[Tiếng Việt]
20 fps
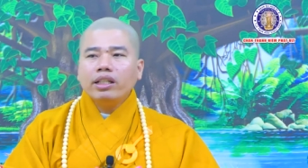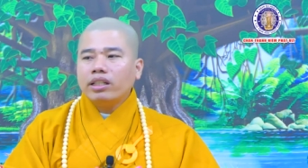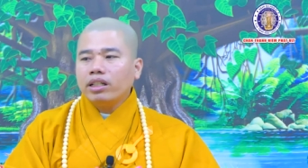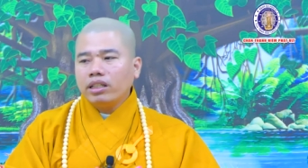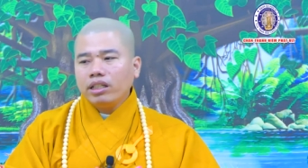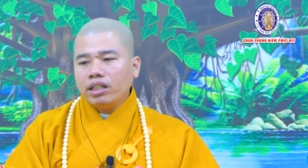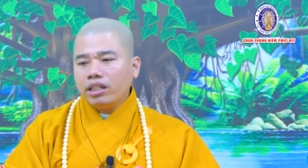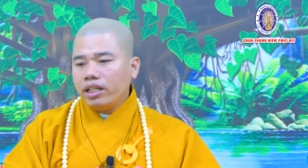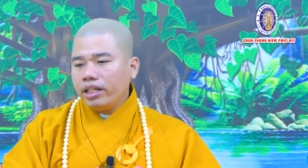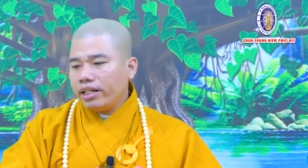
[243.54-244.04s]
lý
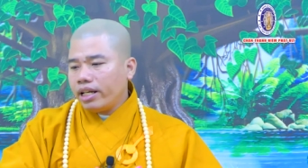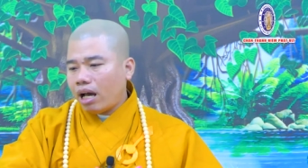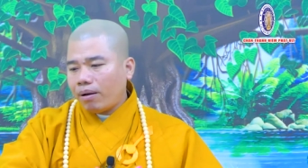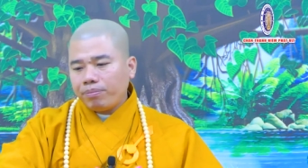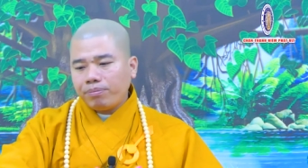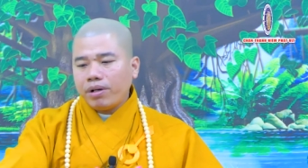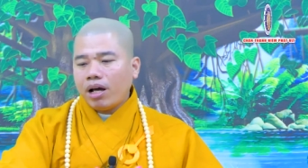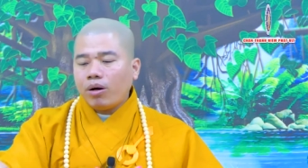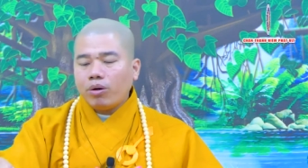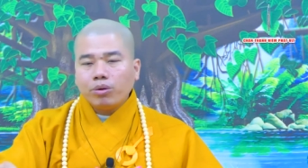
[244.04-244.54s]
tự nhiên đi
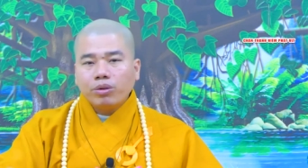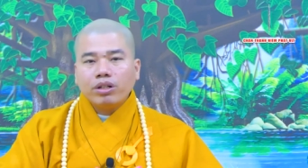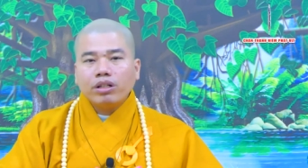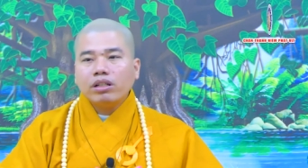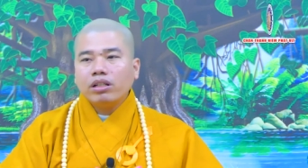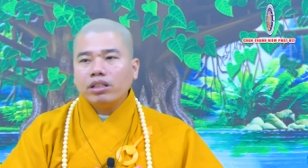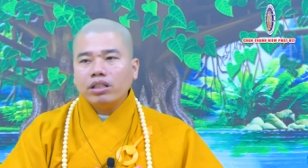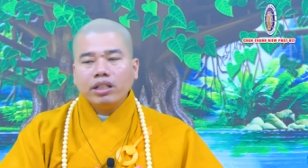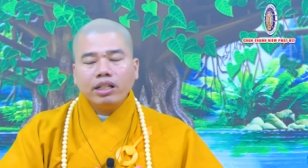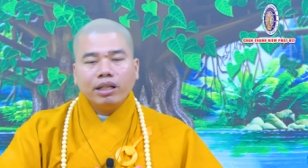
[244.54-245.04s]
đập đầu
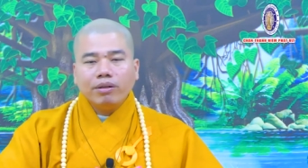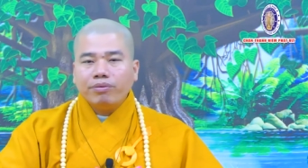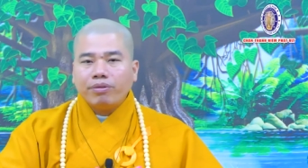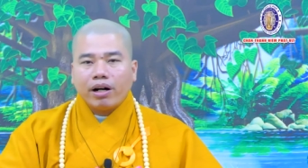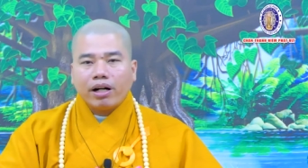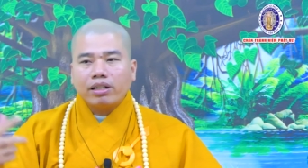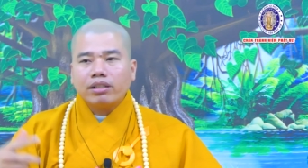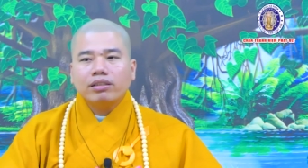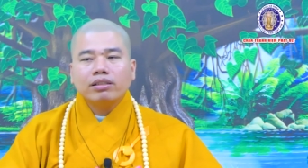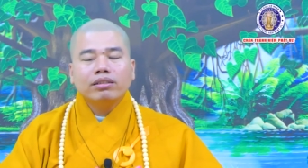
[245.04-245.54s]
nó rồi đi niệm
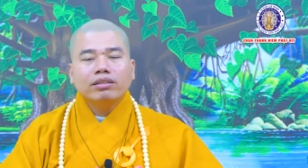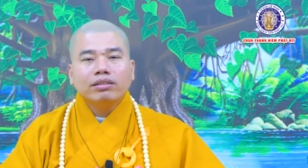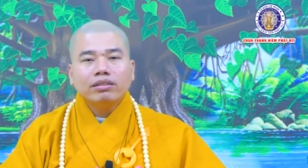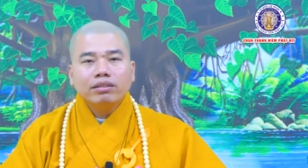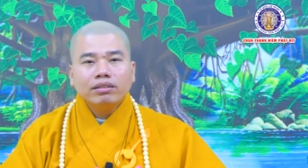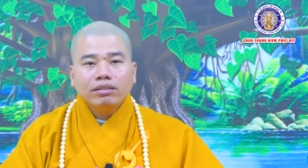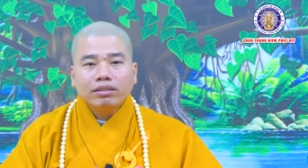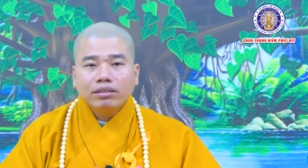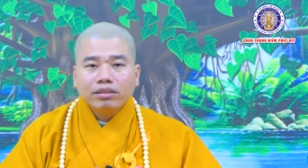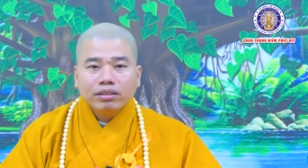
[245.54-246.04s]
phật
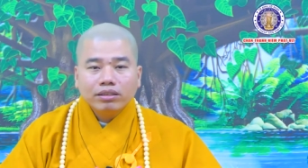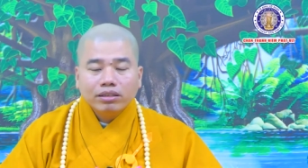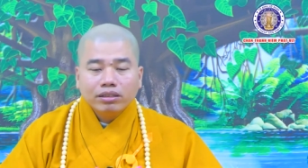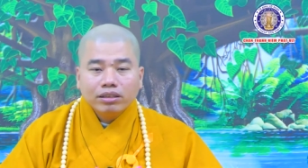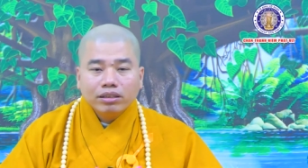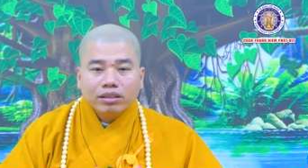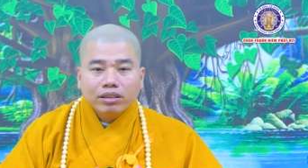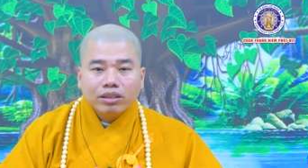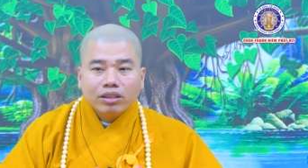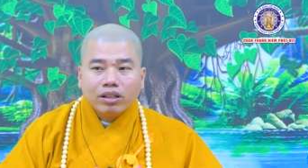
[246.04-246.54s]

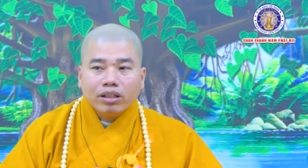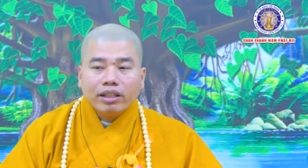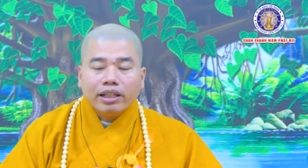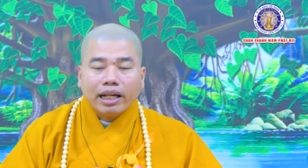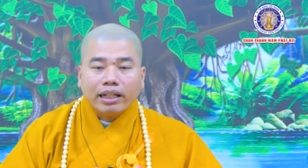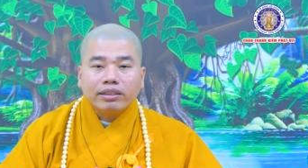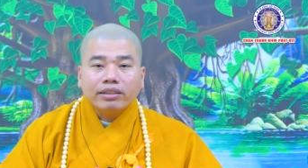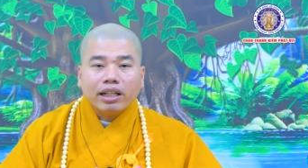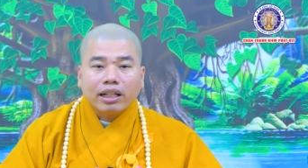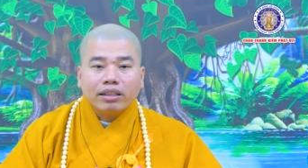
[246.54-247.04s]
cho
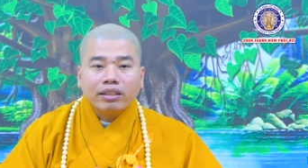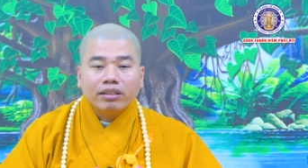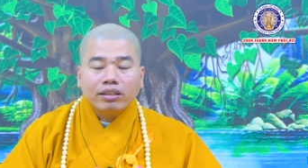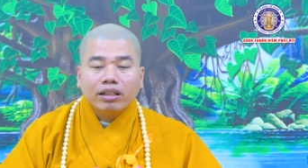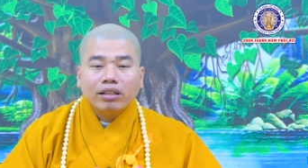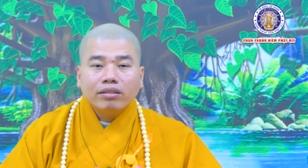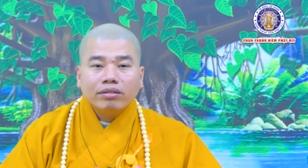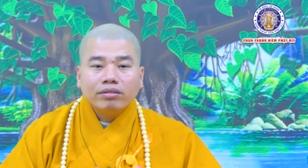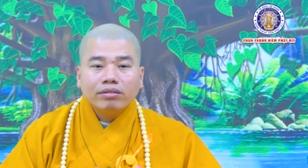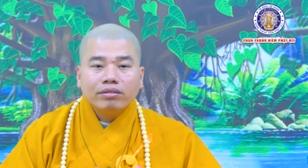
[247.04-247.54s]
nó giảng sanh
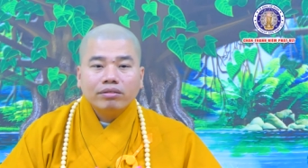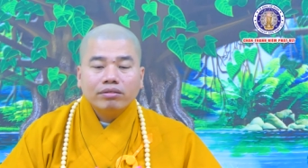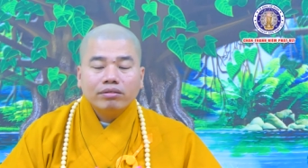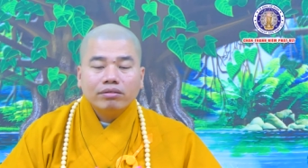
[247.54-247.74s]
được đâu